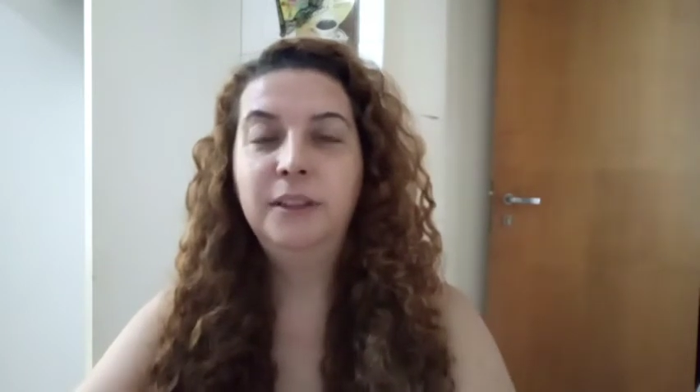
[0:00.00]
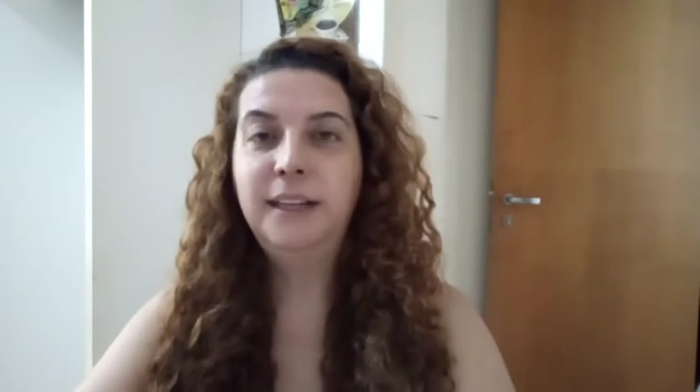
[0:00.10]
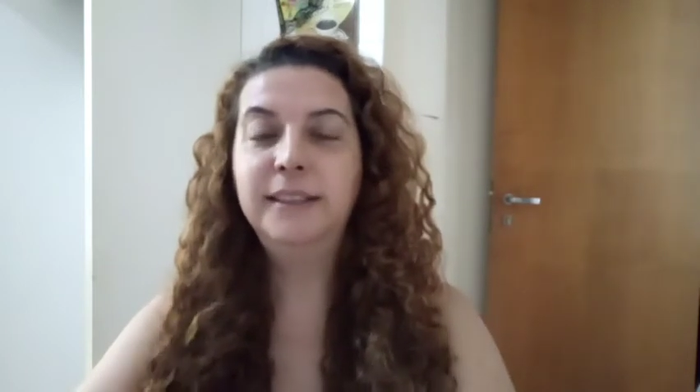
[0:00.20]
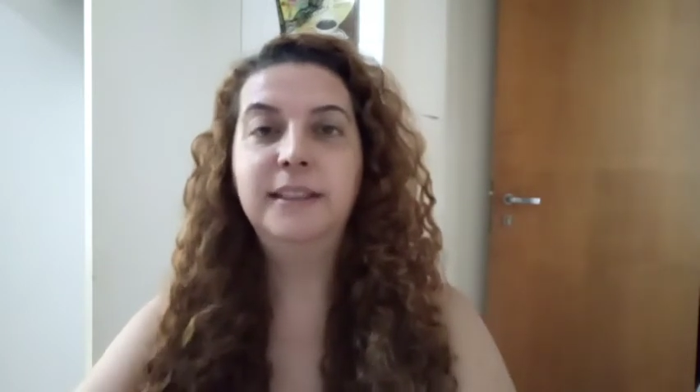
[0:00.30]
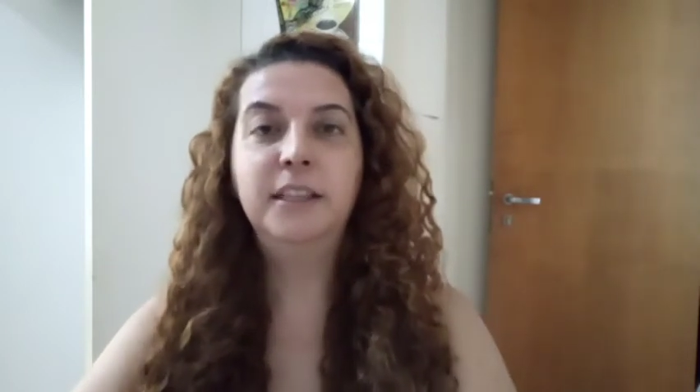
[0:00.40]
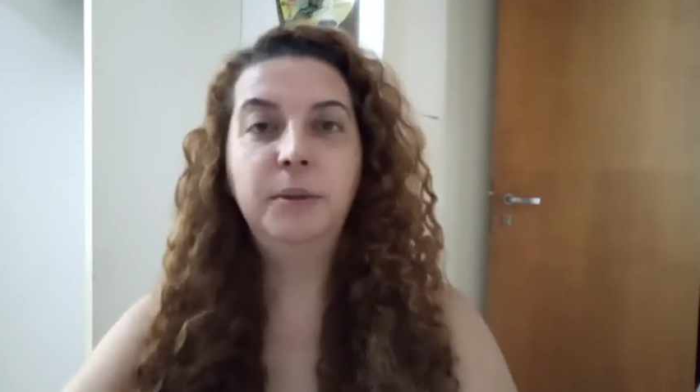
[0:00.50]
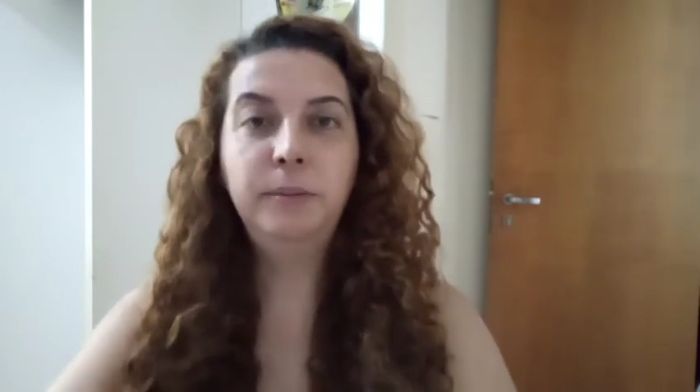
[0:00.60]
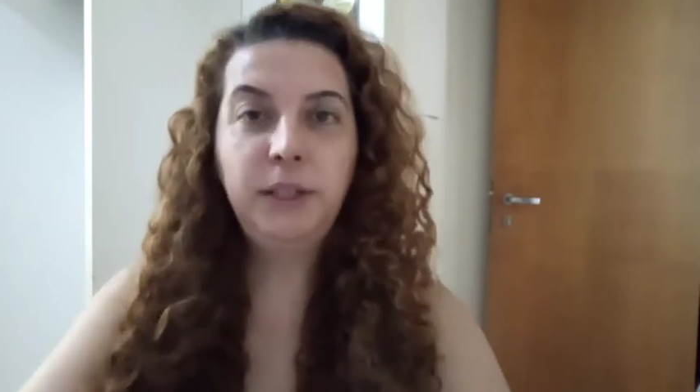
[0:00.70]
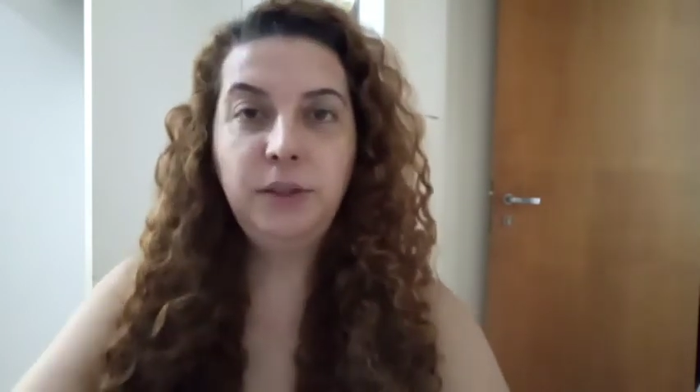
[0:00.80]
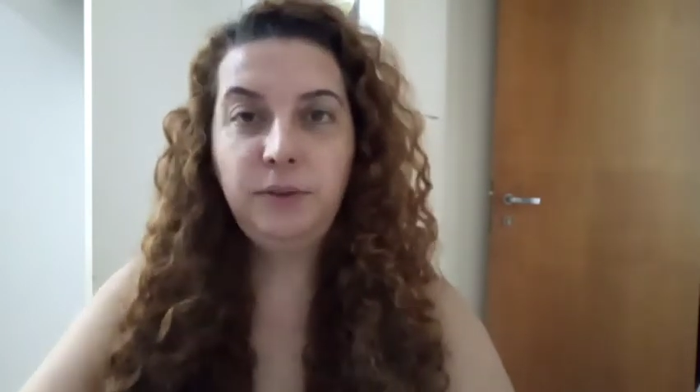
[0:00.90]
estar tá
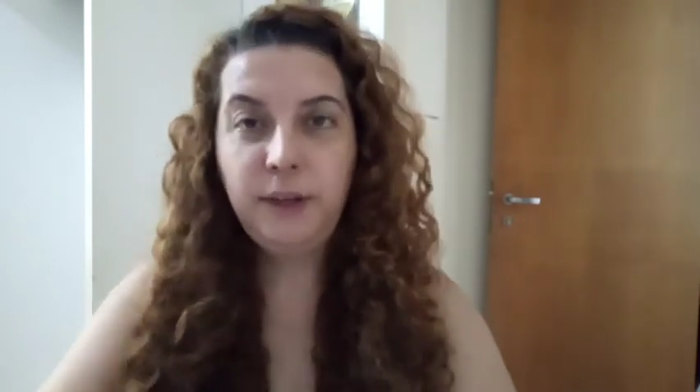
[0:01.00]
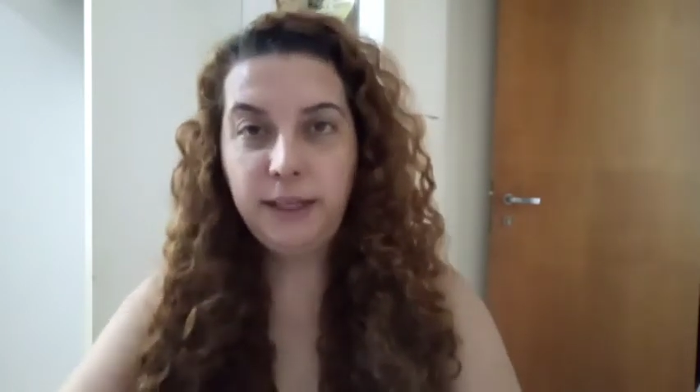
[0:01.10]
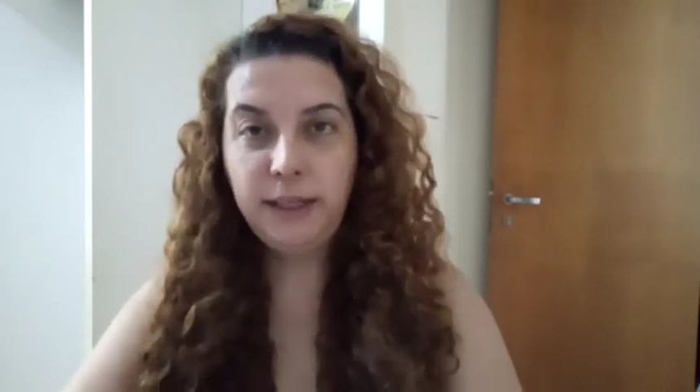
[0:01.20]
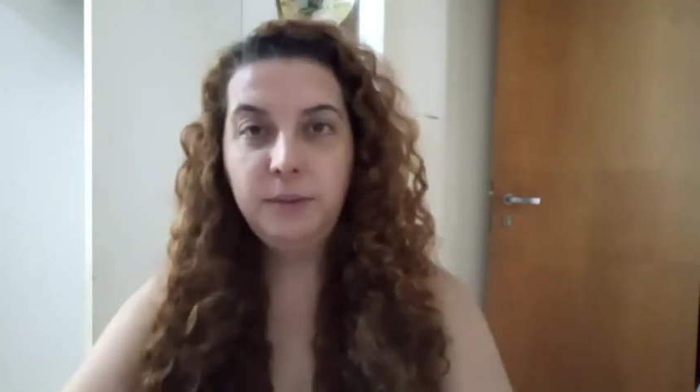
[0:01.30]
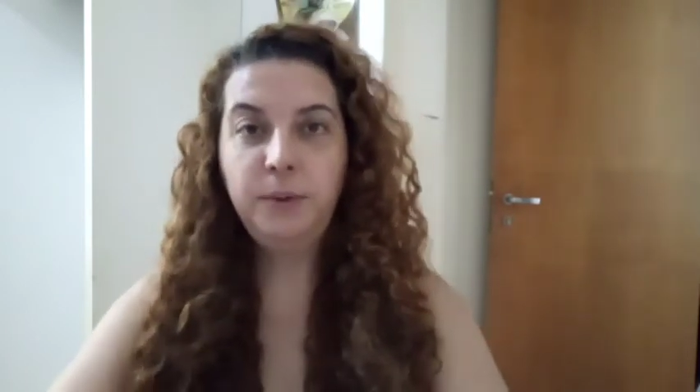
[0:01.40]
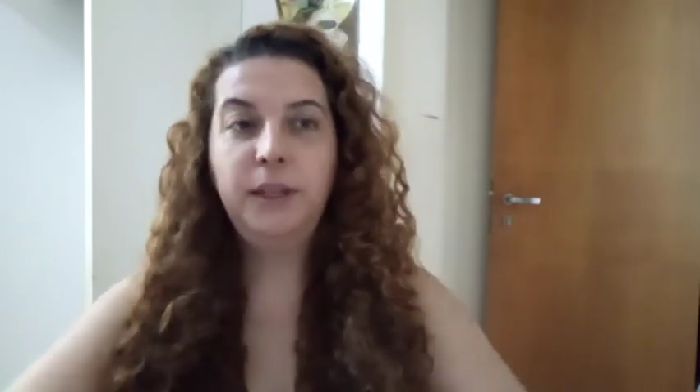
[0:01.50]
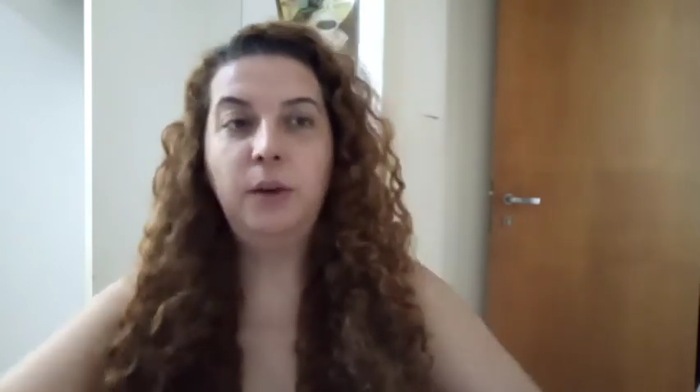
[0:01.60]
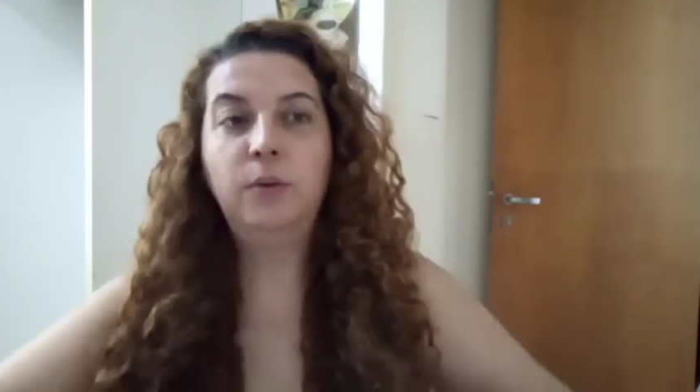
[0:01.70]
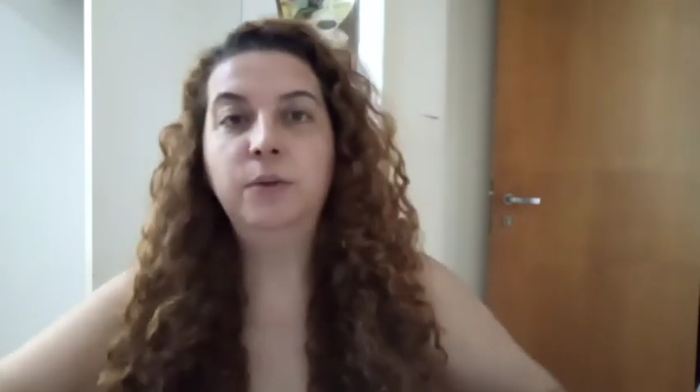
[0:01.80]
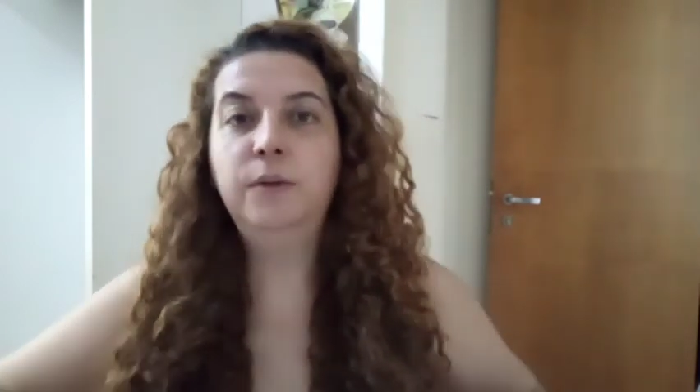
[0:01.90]
extremamente feliz porque
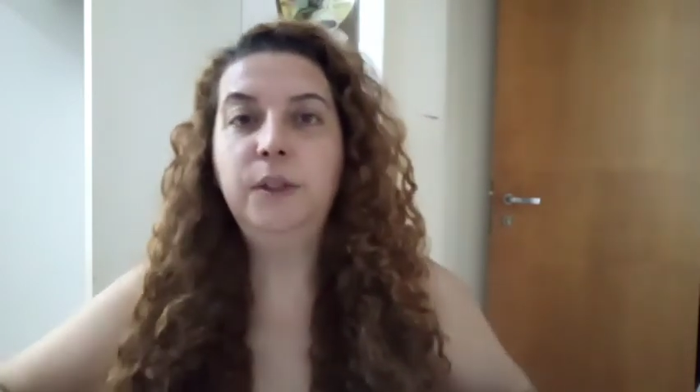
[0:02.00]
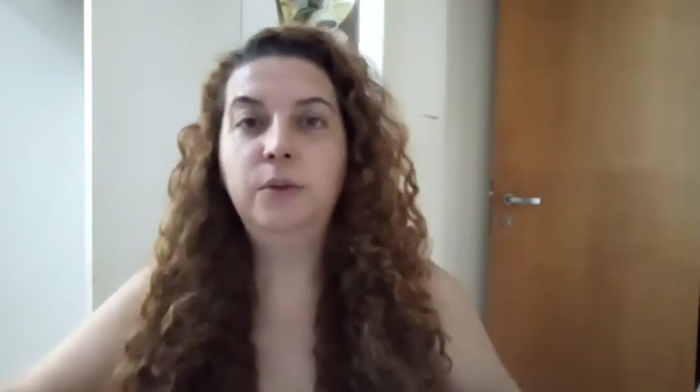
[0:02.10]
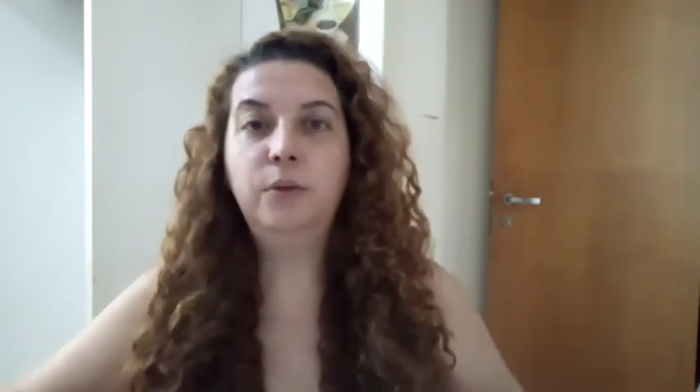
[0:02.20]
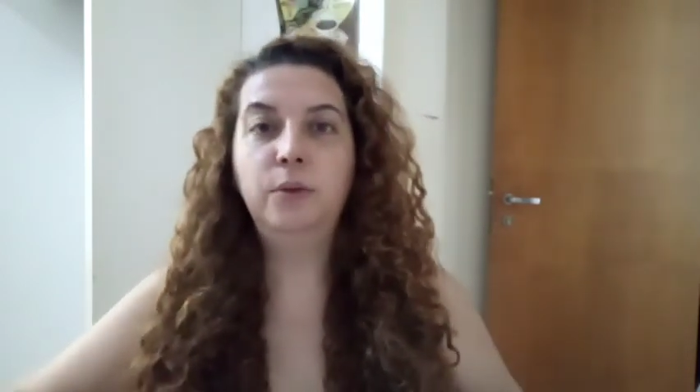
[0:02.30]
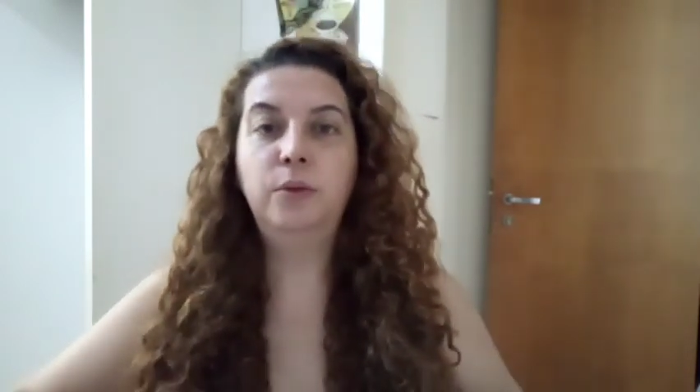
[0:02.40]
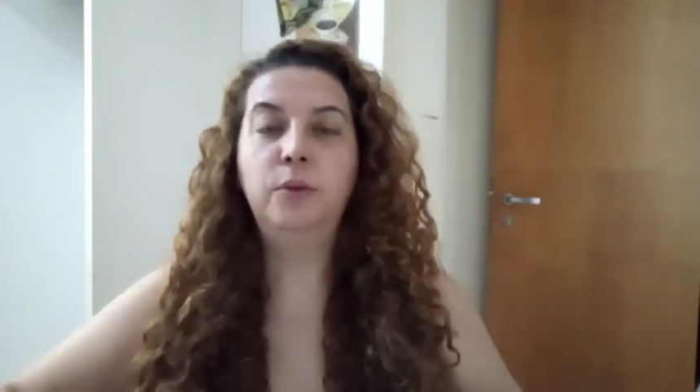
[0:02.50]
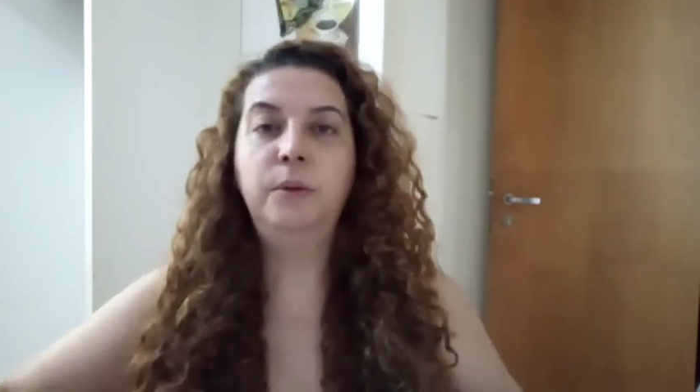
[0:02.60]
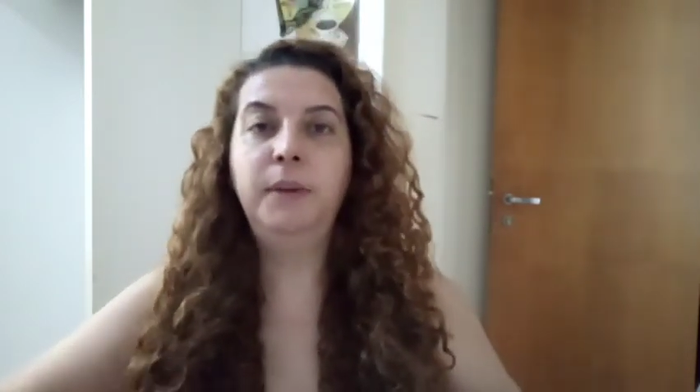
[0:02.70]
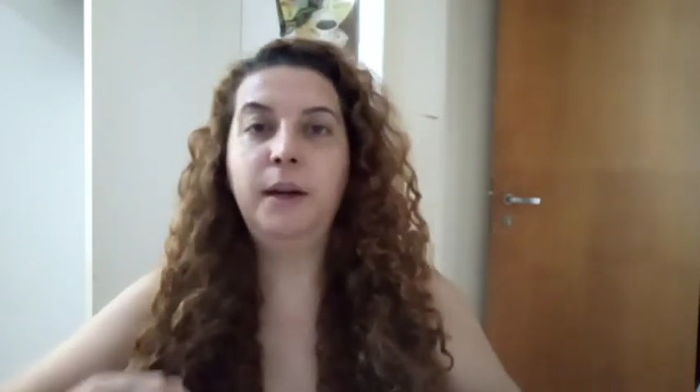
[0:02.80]
alguns vídeos do YouTube me